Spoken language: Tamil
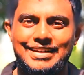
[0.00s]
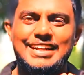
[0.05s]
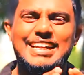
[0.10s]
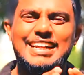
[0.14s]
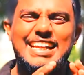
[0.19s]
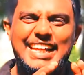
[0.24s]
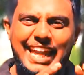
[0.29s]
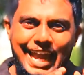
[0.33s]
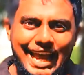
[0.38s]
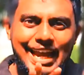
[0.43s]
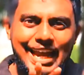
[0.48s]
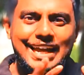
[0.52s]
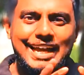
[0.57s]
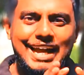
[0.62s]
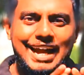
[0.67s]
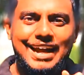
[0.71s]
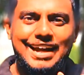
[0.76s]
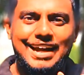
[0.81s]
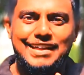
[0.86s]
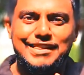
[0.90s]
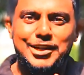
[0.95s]

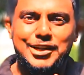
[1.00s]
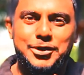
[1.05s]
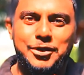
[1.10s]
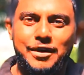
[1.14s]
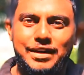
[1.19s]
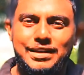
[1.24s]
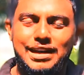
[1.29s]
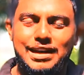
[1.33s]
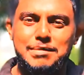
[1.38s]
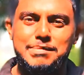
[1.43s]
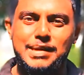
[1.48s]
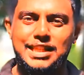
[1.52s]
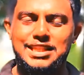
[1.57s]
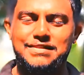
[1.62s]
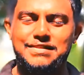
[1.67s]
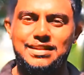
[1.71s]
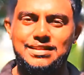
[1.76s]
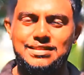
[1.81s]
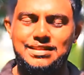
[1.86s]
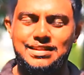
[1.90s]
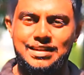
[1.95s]
கேலியாக இந்த ட்வீட்டில்
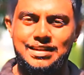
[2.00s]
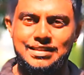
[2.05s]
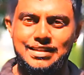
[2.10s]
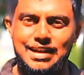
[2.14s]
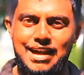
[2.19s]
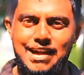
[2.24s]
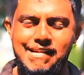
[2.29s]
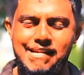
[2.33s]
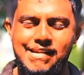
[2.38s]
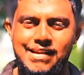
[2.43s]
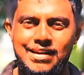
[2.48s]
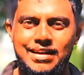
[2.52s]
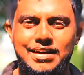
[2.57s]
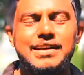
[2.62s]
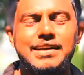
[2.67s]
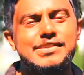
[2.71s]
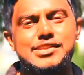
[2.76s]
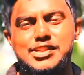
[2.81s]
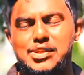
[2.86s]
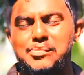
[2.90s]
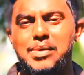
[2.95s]
பதிவிட்டிருந்தார்
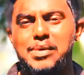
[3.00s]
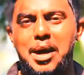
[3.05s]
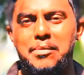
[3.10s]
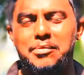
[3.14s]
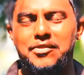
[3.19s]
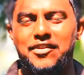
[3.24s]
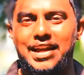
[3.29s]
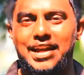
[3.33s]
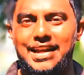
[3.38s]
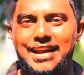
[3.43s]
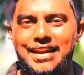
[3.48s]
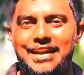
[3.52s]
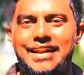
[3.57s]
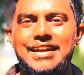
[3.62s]
ஜிம்பாப்வேயின்